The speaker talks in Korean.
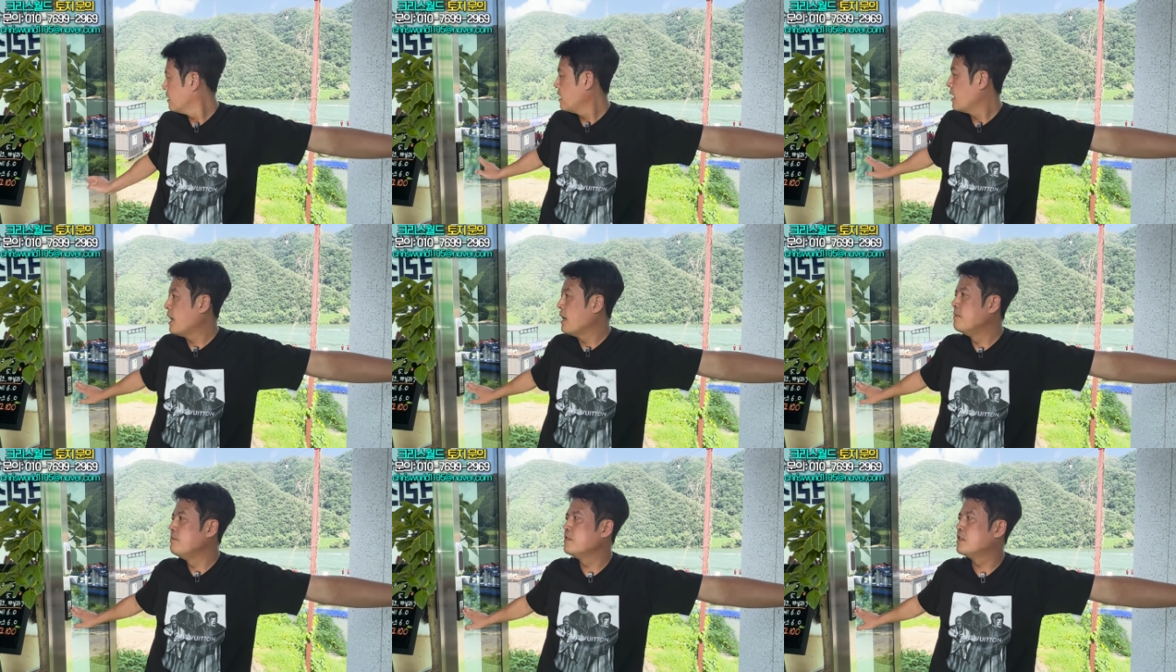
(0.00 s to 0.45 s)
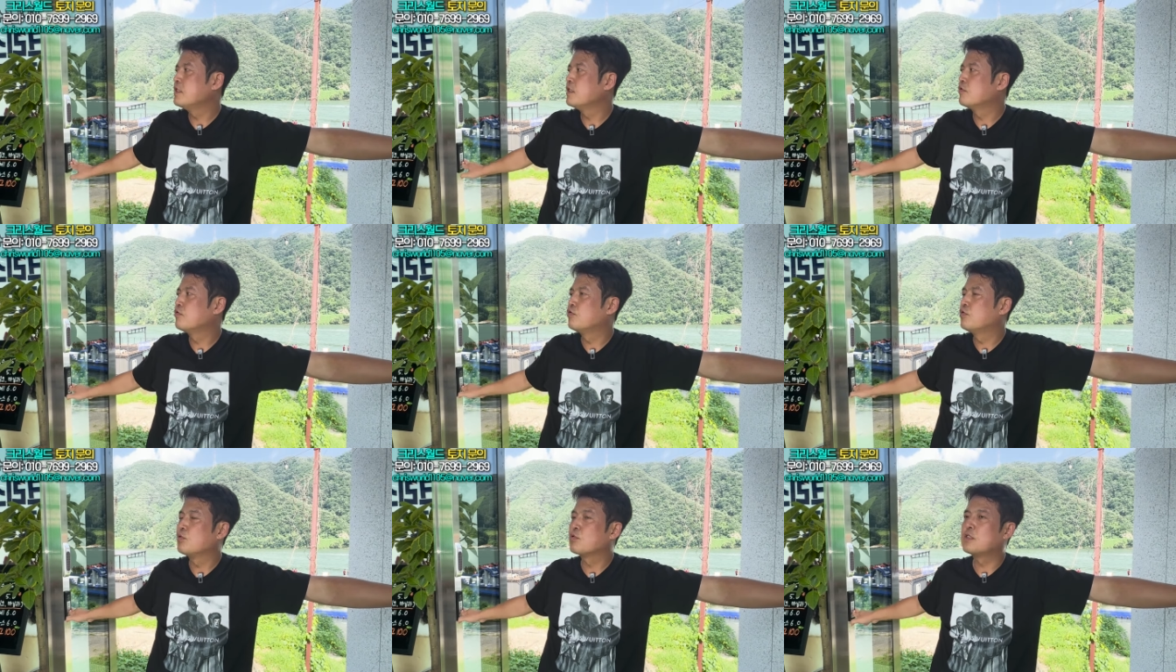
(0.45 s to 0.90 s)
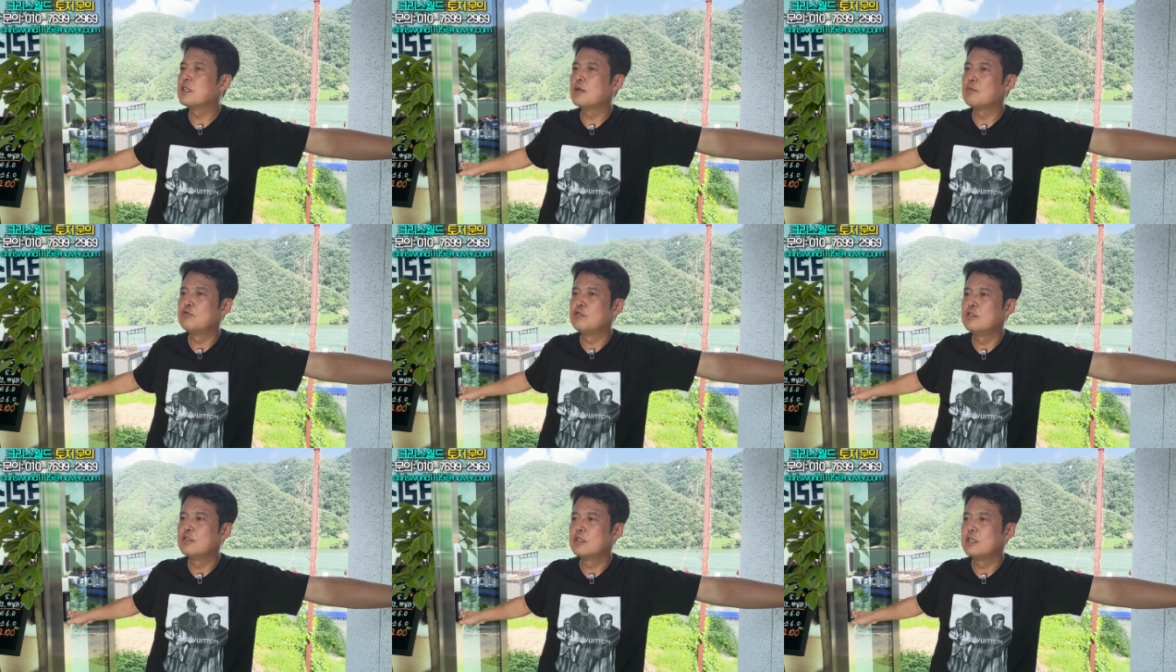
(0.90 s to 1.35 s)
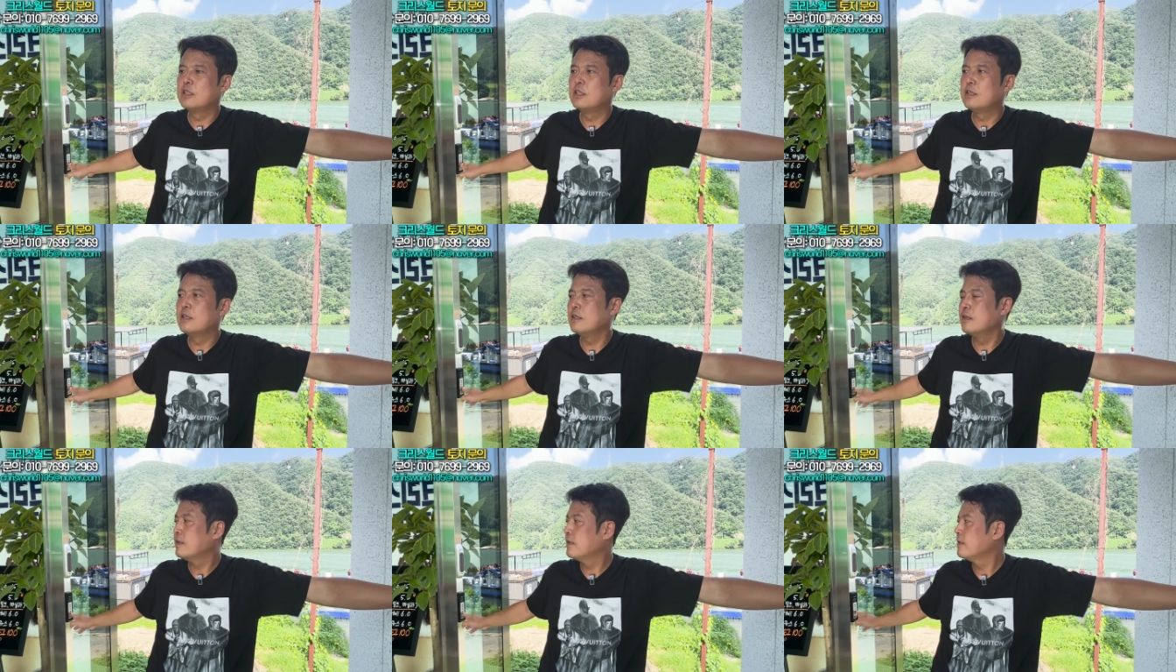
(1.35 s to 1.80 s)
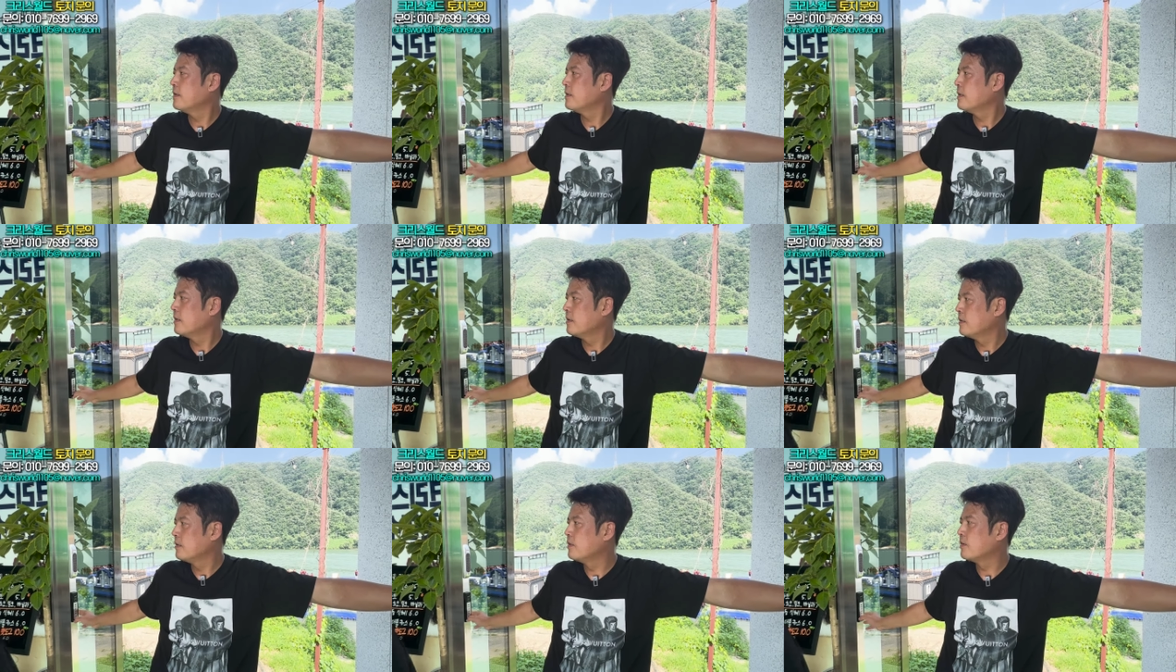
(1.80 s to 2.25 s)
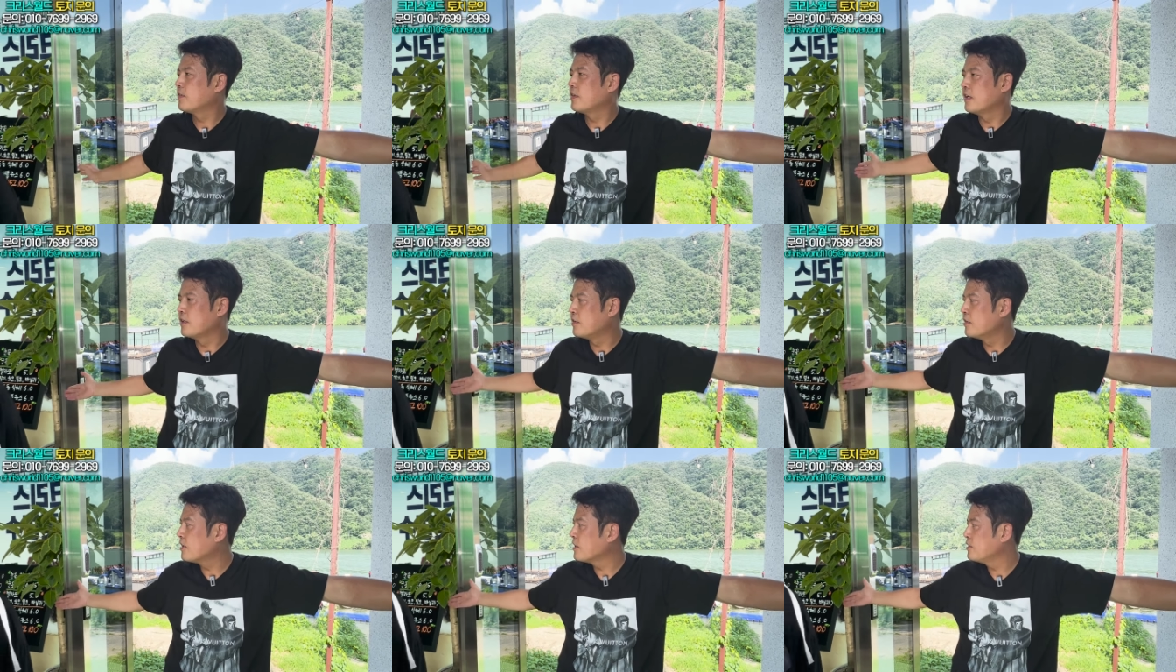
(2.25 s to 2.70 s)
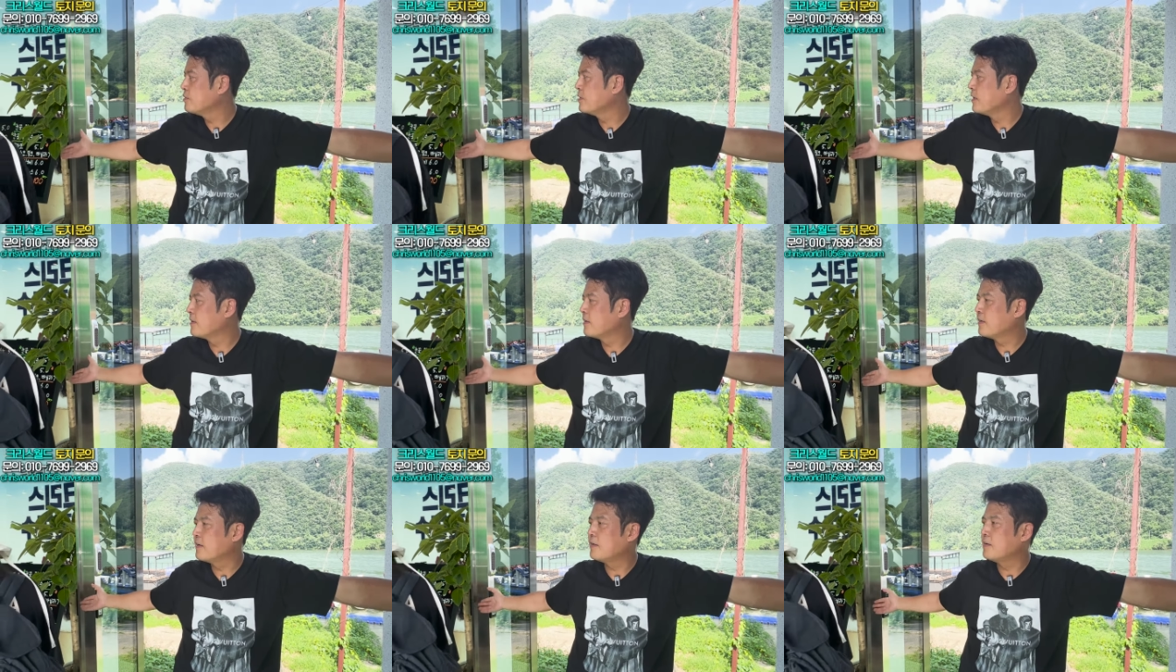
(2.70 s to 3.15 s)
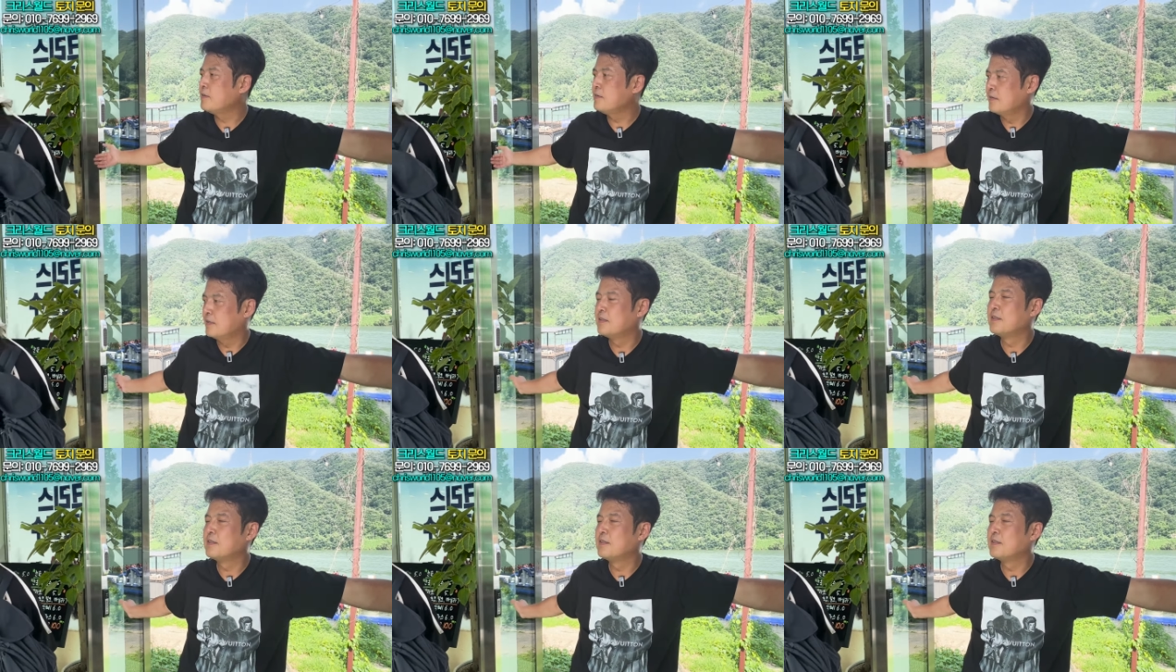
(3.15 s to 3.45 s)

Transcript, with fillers: MG 구독자분들이 늘었어요. 예, 들어가시면 되세요.